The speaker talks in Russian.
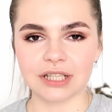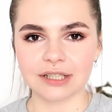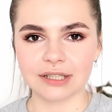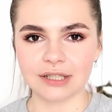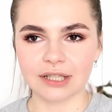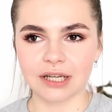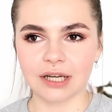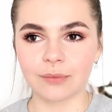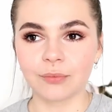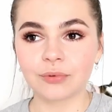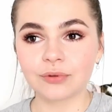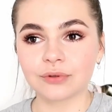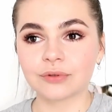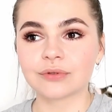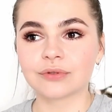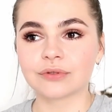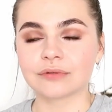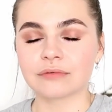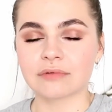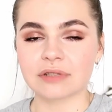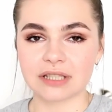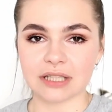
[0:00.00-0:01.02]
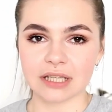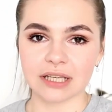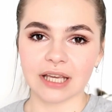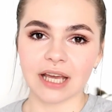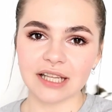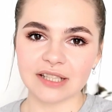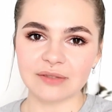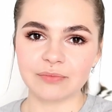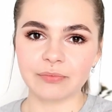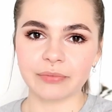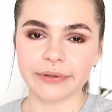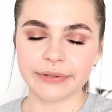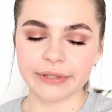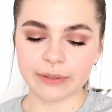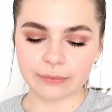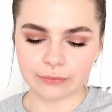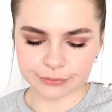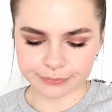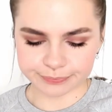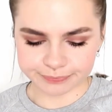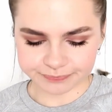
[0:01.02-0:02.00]
а, будут стоять,
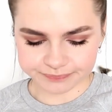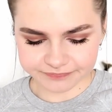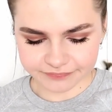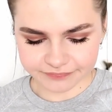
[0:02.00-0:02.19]
поэтому